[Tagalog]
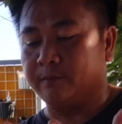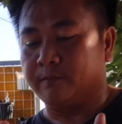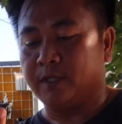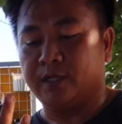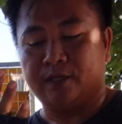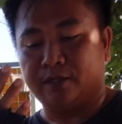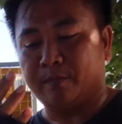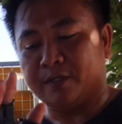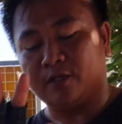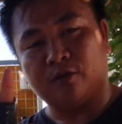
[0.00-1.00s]
uh,
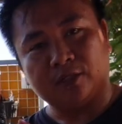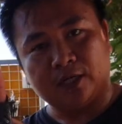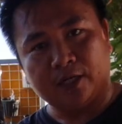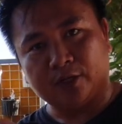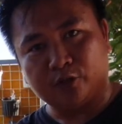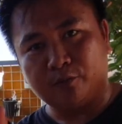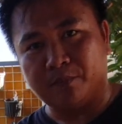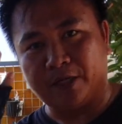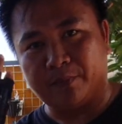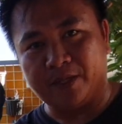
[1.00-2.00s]
napansin ko lang talaga ito
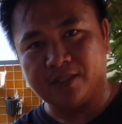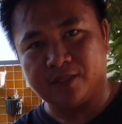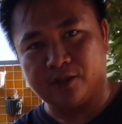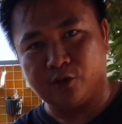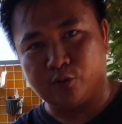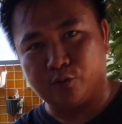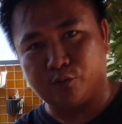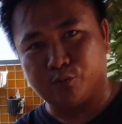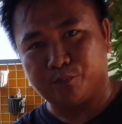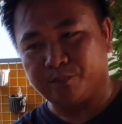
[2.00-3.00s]
manipis
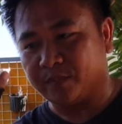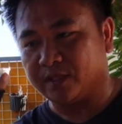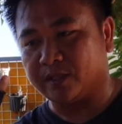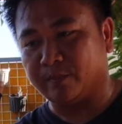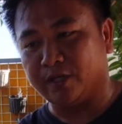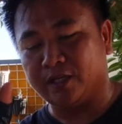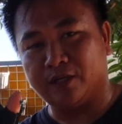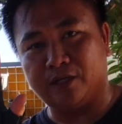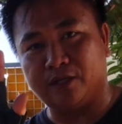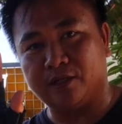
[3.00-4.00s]
yung
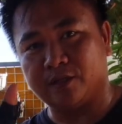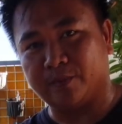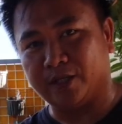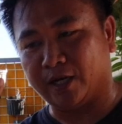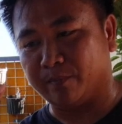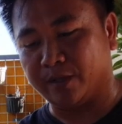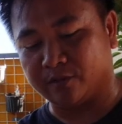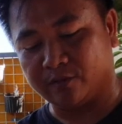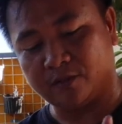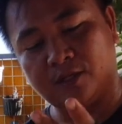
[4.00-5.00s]
70 79
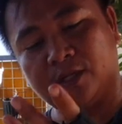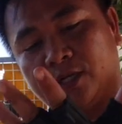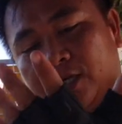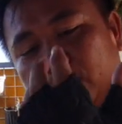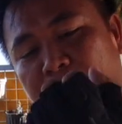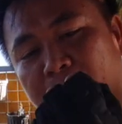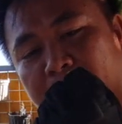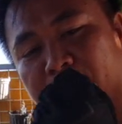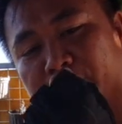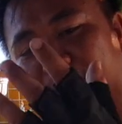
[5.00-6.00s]
pesos at makapal
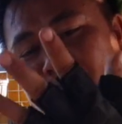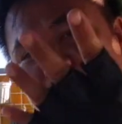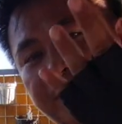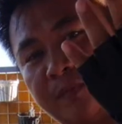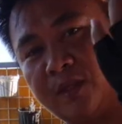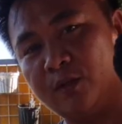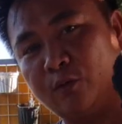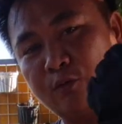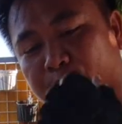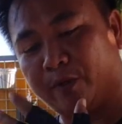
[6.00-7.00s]
naman
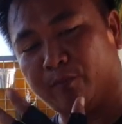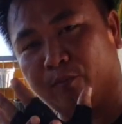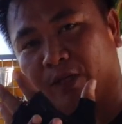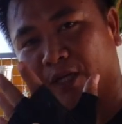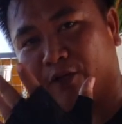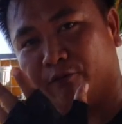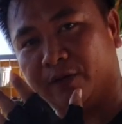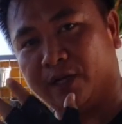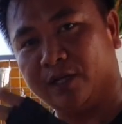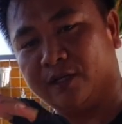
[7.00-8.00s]
oh, premium talaga yung
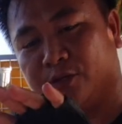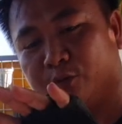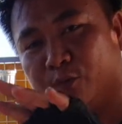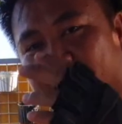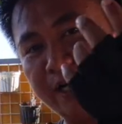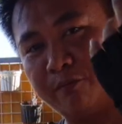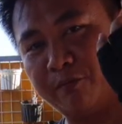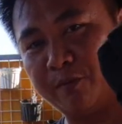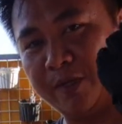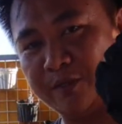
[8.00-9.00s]
feel nitong 150
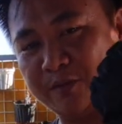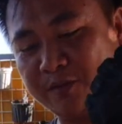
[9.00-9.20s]
pesos.